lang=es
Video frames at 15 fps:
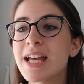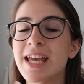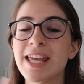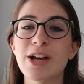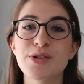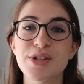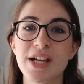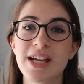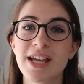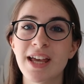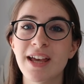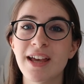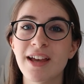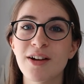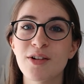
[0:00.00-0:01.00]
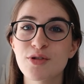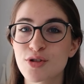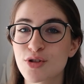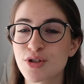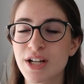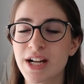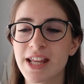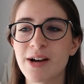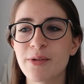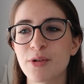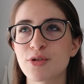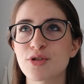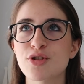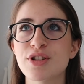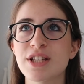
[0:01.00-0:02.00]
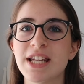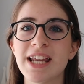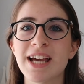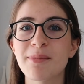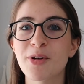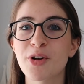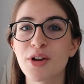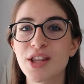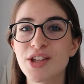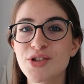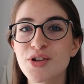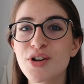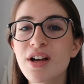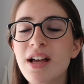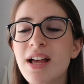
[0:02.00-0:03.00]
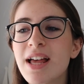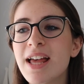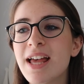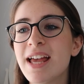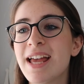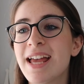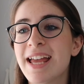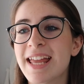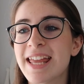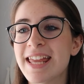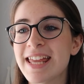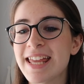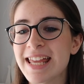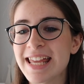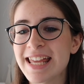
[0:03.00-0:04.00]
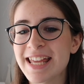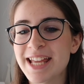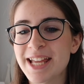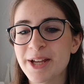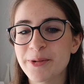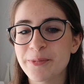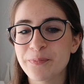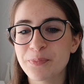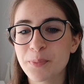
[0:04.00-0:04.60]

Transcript: y ya os dije que os los daría, bueno, os los diría, mejor dicho. Y